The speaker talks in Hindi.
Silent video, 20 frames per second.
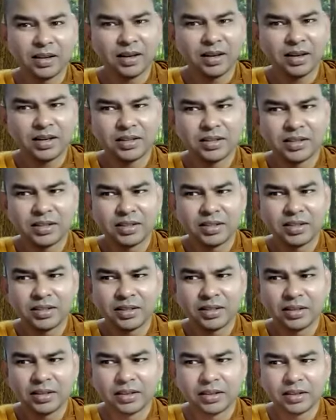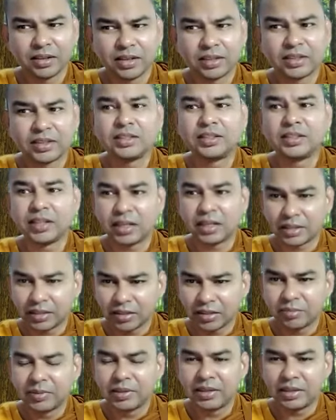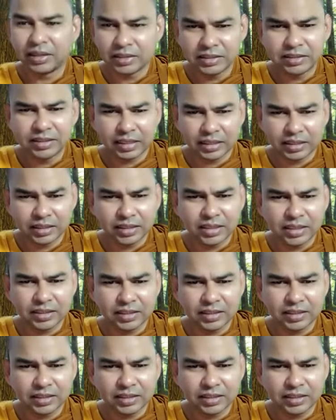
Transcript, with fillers: जातक में अच्छा जातक में अच्छा जातक